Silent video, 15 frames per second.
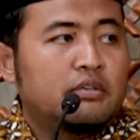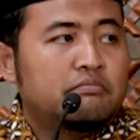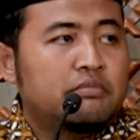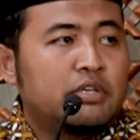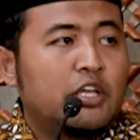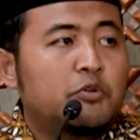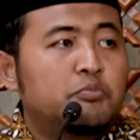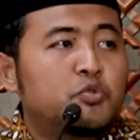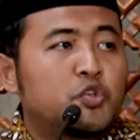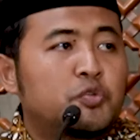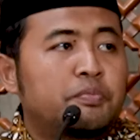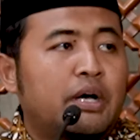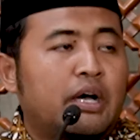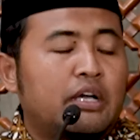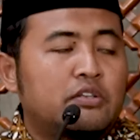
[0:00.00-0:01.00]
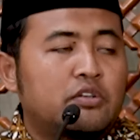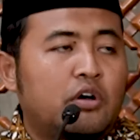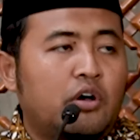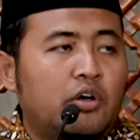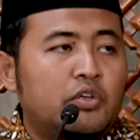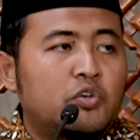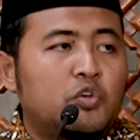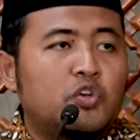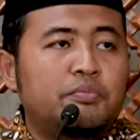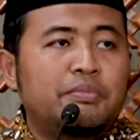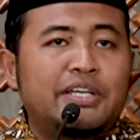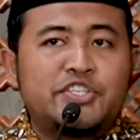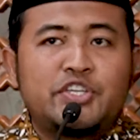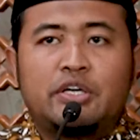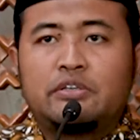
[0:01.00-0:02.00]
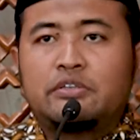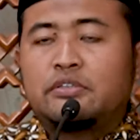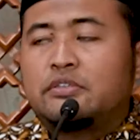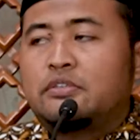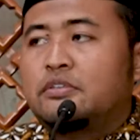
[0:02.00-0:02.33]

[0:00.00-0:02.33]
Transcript: Beliau merupakan khairul bashar.